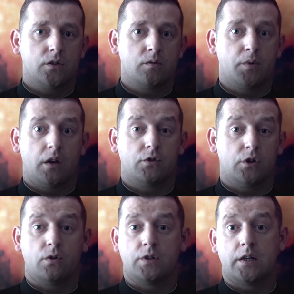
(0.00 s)
jest
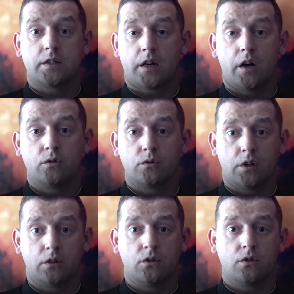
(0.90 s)
pierwszy rodzaj strachu,
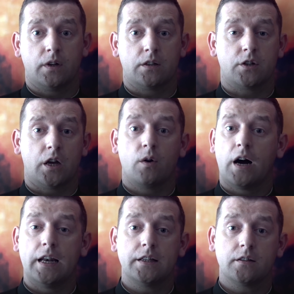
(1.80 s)
którego doświadczają,
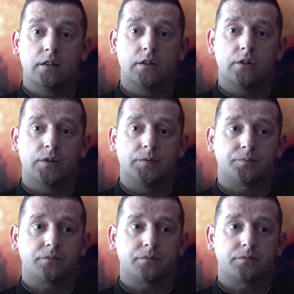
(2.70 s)
ale nie tylko.